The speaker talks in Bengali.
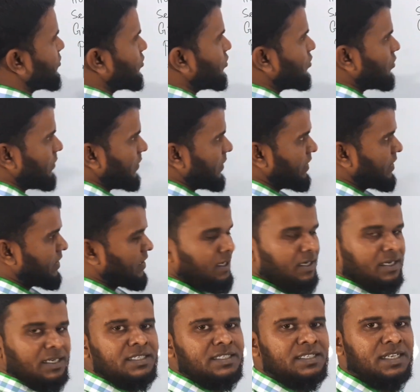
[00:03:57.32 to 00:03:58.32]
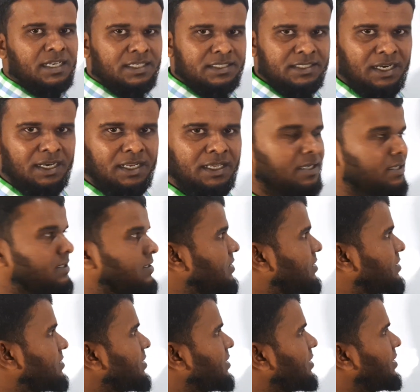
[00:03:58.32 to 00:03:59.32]
তো এখানে একটা স্ট্রাকচার লেগেছে
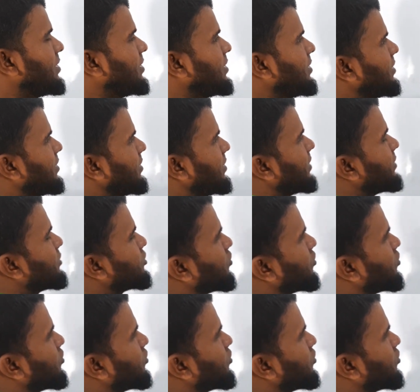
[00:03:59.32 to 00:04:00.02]
কি যে এই